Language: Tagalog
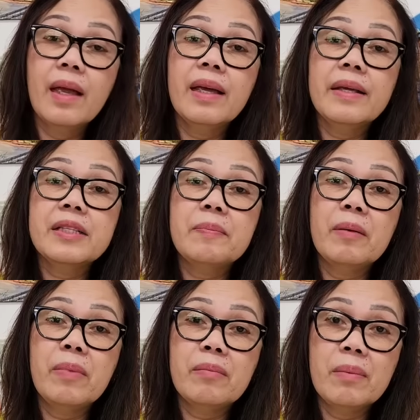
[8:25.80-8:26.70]
Isa
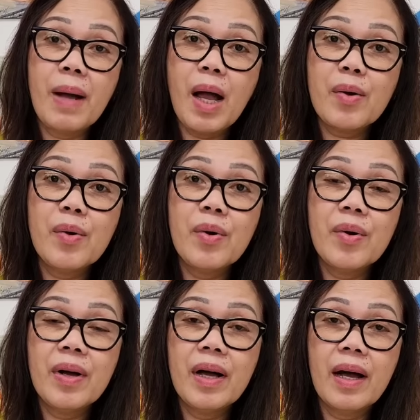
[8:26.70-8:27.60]
pang
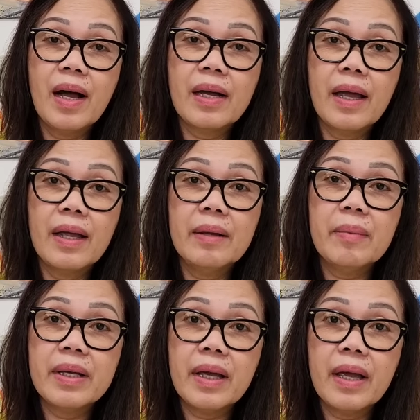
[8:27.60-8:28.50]
pagbabago, ang
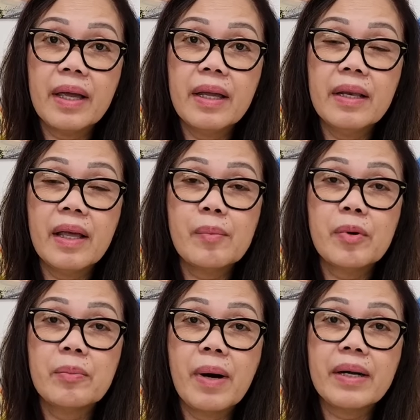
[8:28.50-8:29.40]
LMIA,
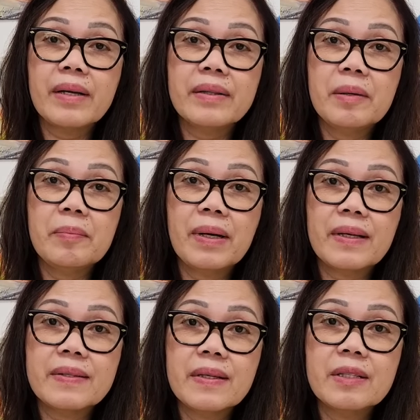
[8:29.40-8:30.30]
Labor Market Impact
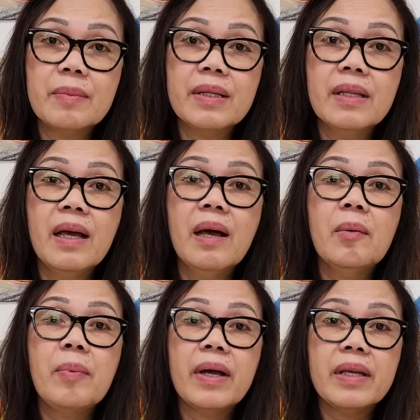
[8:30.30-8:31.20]
Assessment,
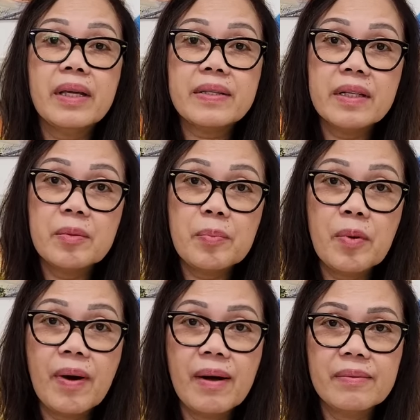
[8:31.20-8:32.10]
paiksin
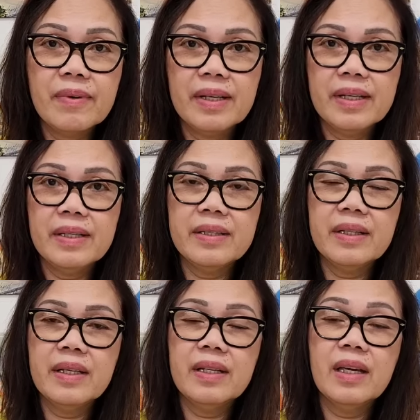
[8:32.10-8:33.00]
po ang
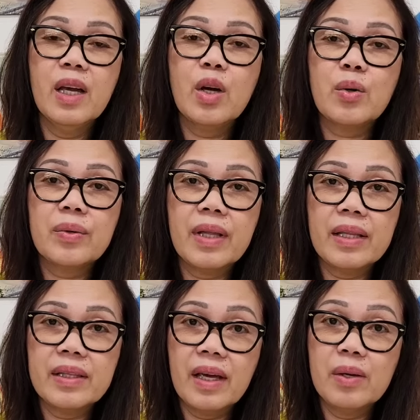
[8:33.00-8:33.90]
validity. Kung
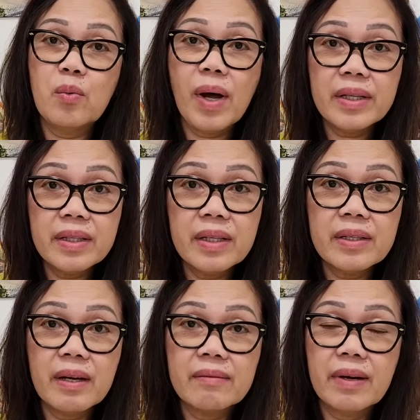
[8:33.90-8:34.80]
dati ay 1 year
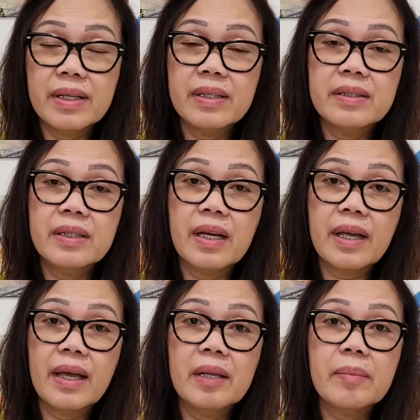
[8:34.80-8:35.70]
ang validity ng
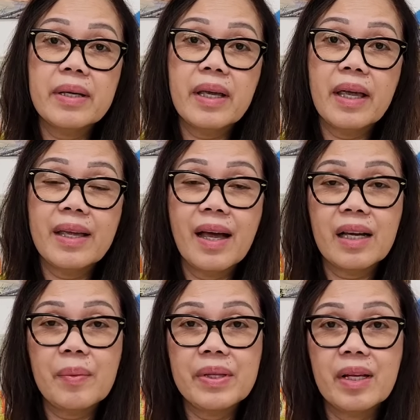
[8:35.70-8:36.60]
LMIA,
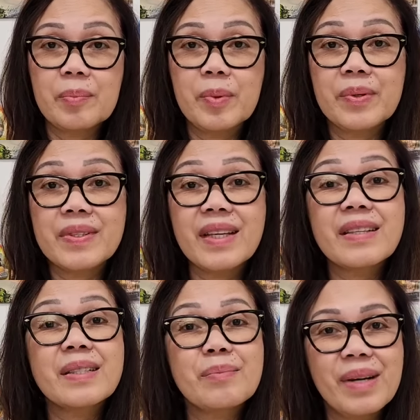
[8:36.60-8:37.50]
gagawin na lang pong
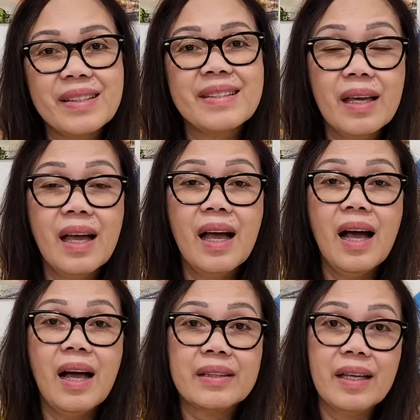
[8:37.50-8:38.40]
6 months
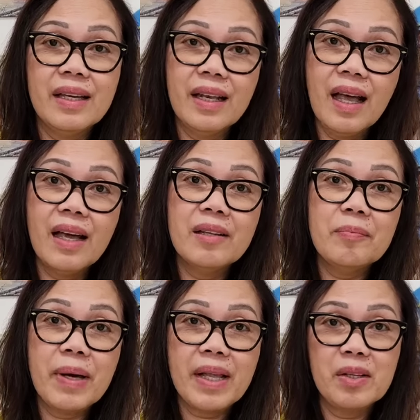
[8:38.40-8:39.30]
ang dahilan
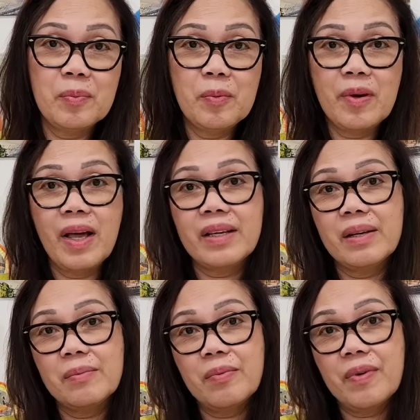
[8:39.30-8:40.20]
para daw po
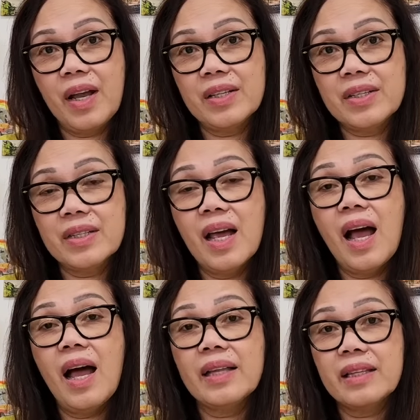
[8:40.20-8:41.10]
laging fresh
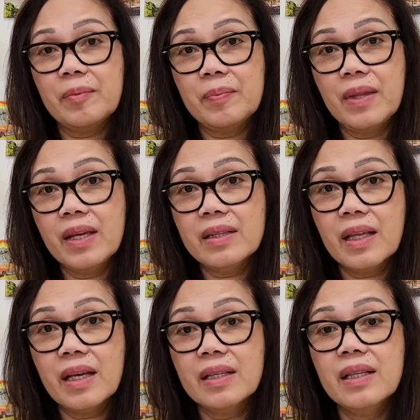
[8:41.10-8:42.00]
at
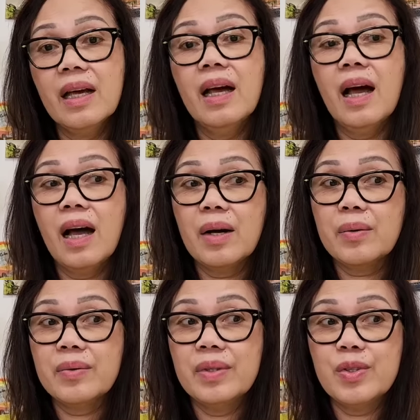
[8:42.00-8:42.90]
updated ang
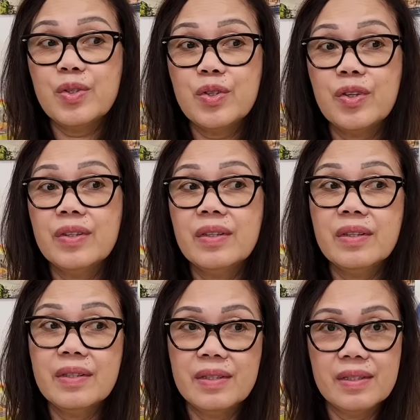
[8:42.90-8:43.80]
kondisyon
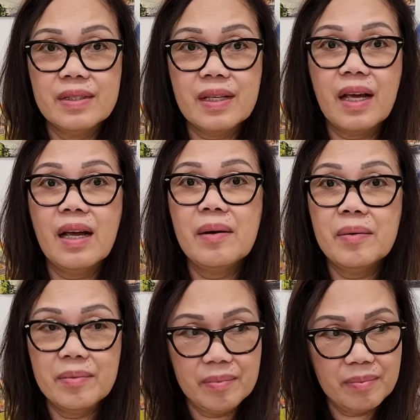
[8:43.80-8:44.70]
sa
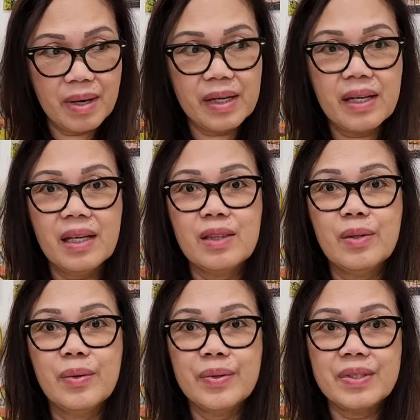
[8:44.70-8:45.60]
market
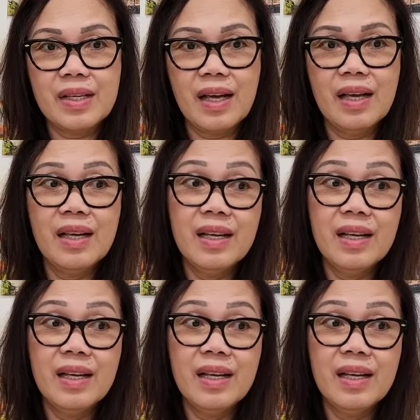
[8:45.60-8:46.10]
o sa